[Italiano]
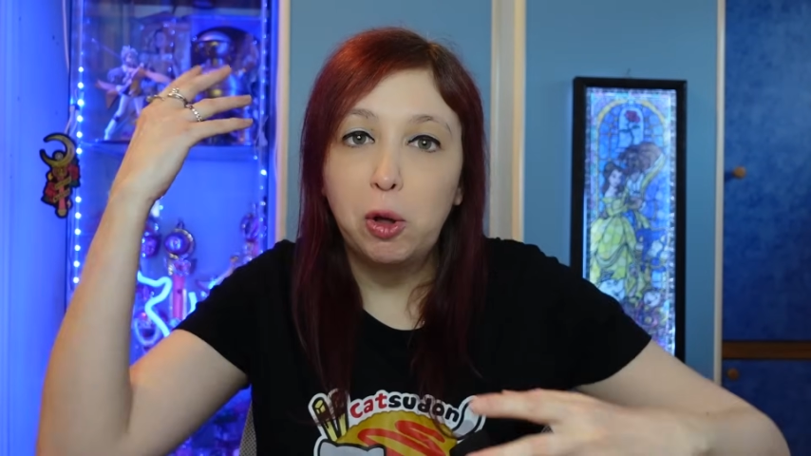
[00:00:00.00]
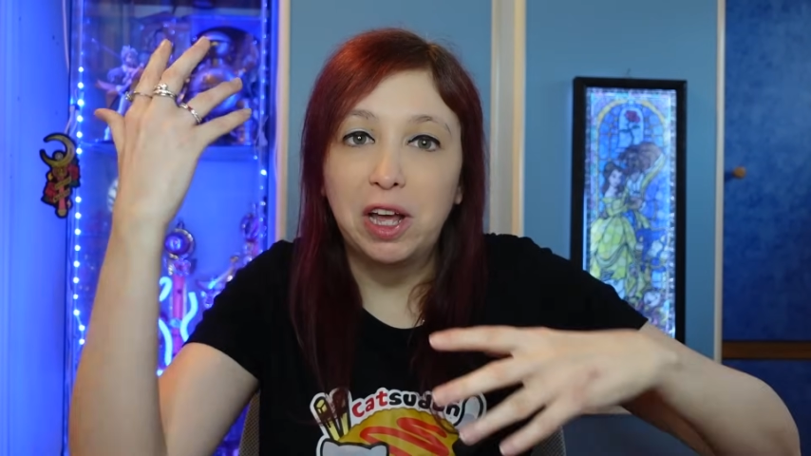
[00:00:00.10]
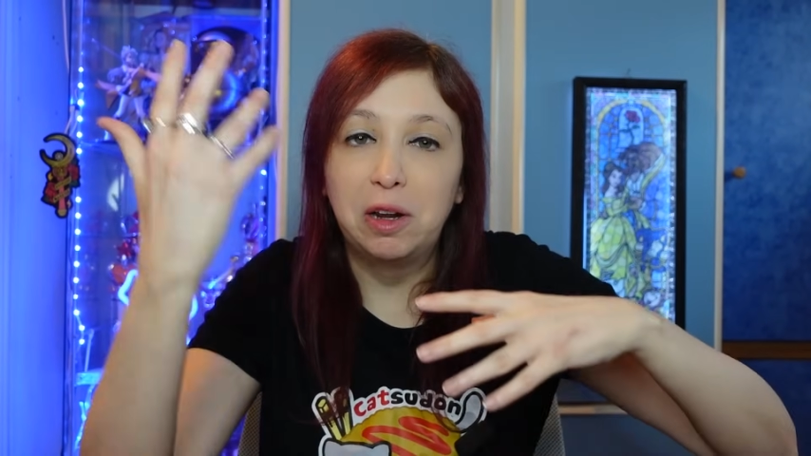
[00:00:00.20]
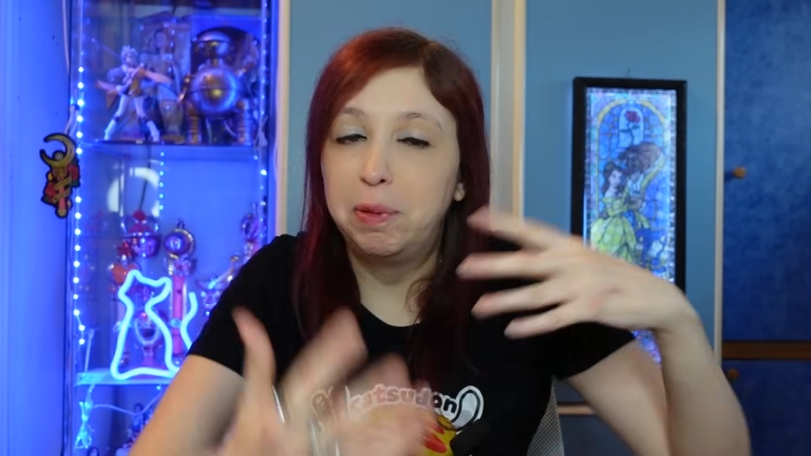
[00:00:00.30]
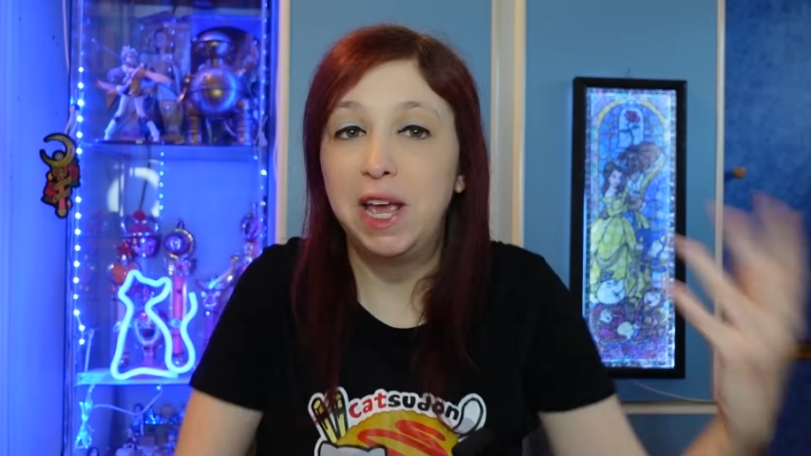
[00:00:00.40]

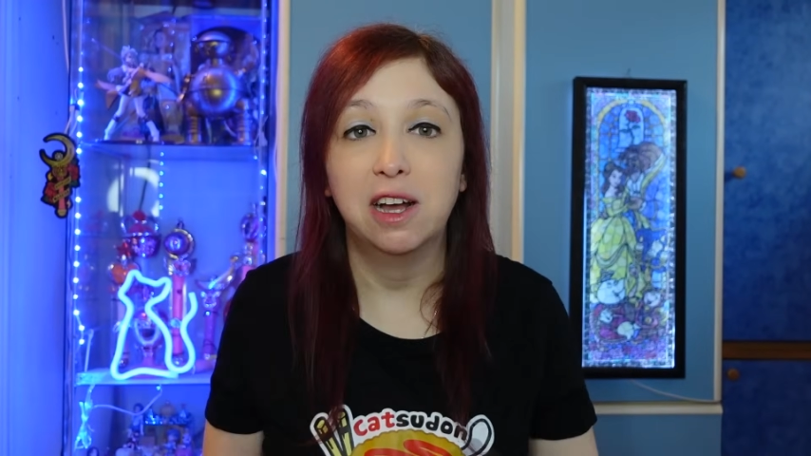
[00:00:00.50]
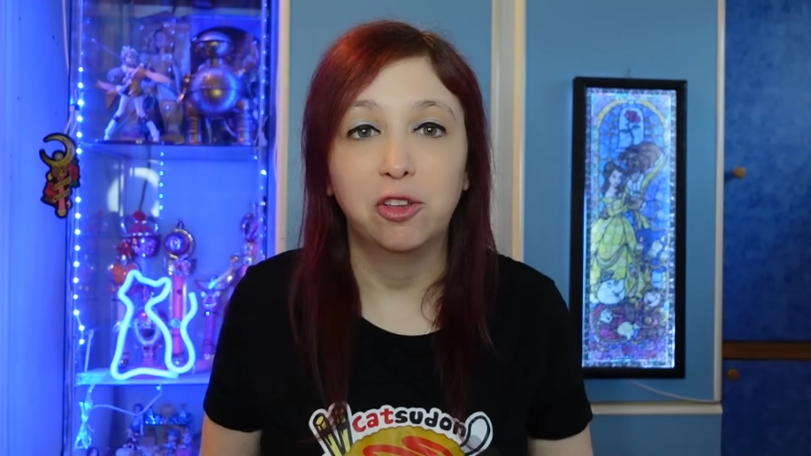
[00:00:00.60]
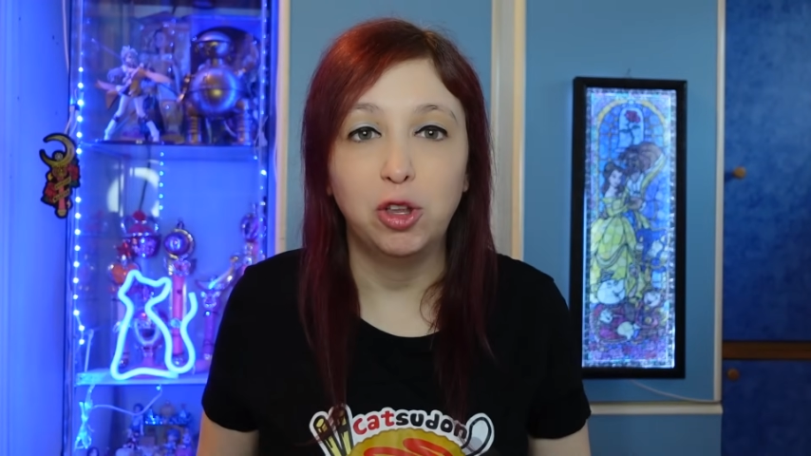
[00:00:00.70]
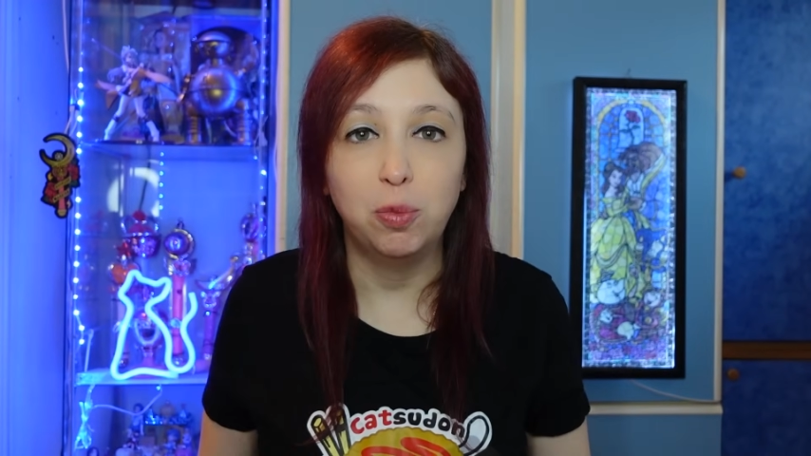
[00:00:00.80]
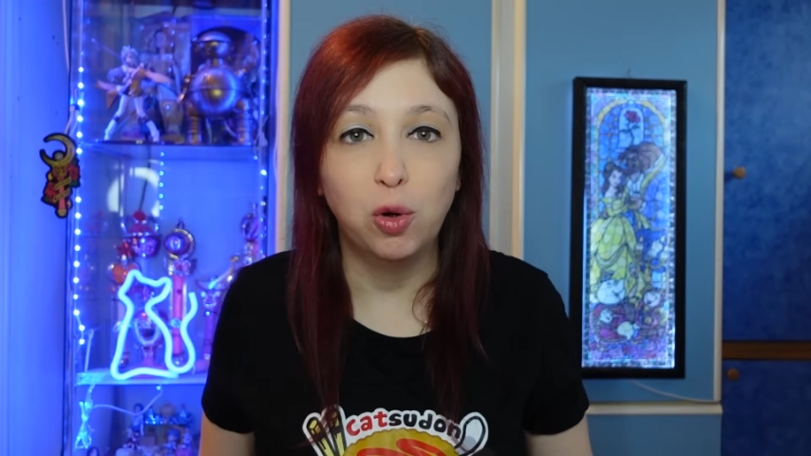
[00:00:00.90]

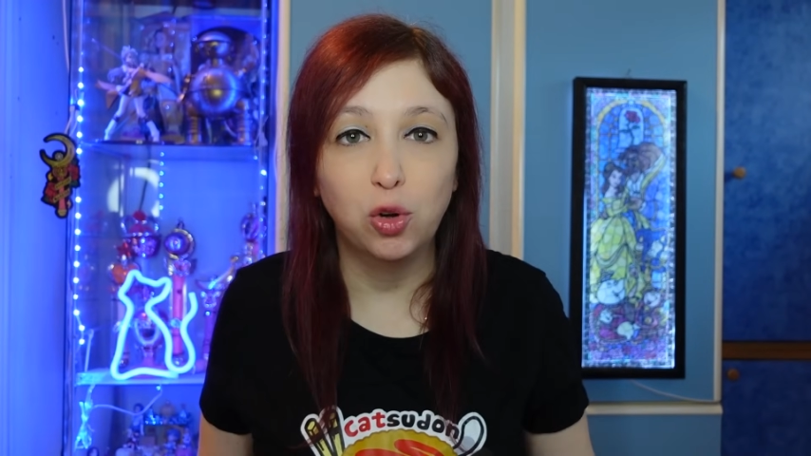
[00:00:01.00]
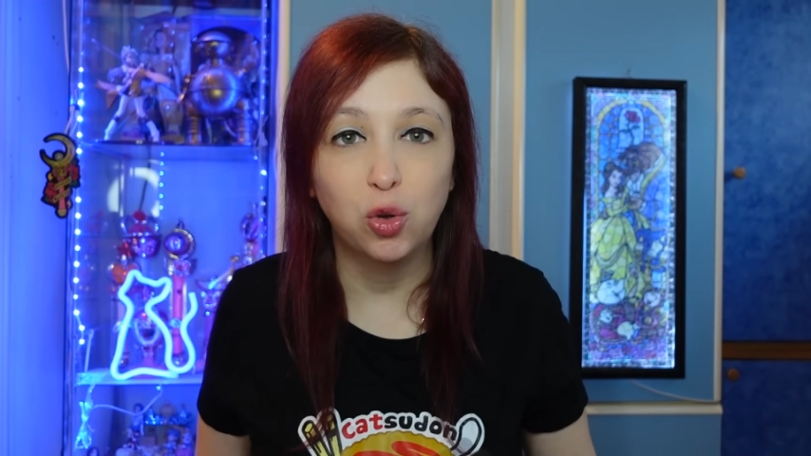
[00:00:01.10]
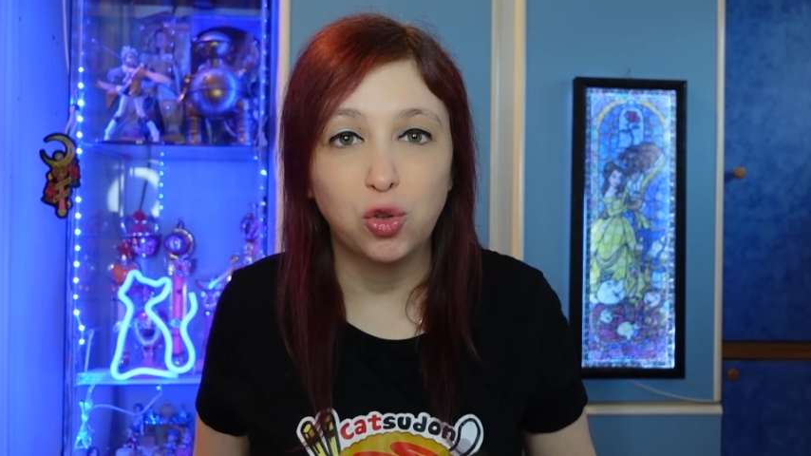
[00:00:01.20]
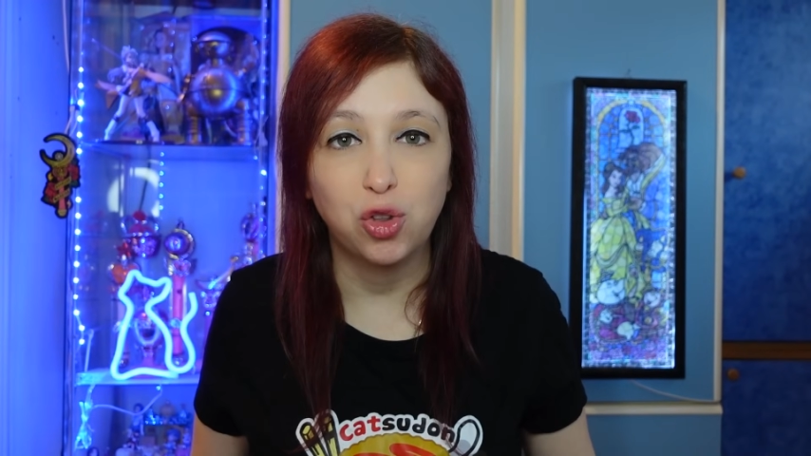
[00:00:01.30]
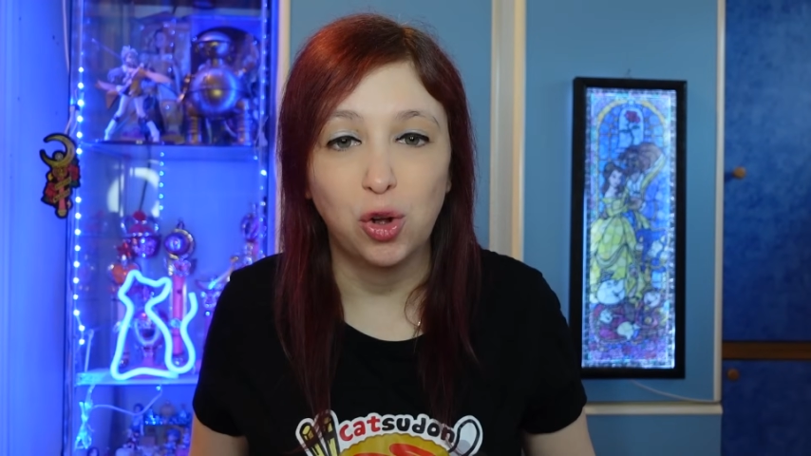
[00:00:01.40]
carpiato di buon
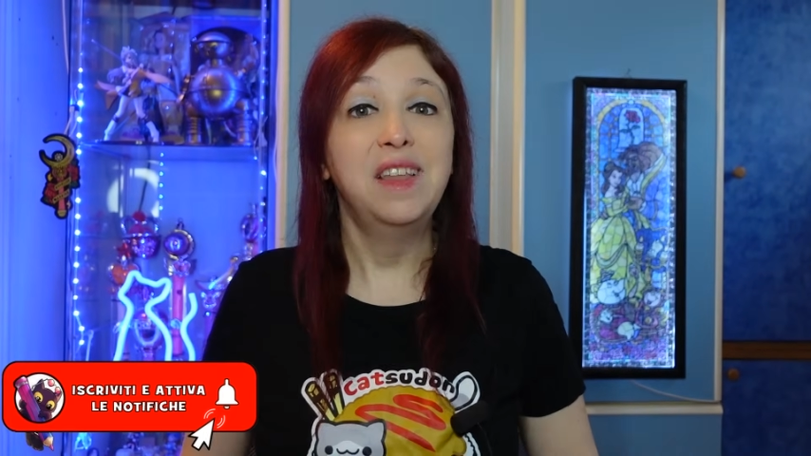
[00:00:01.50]
gusto.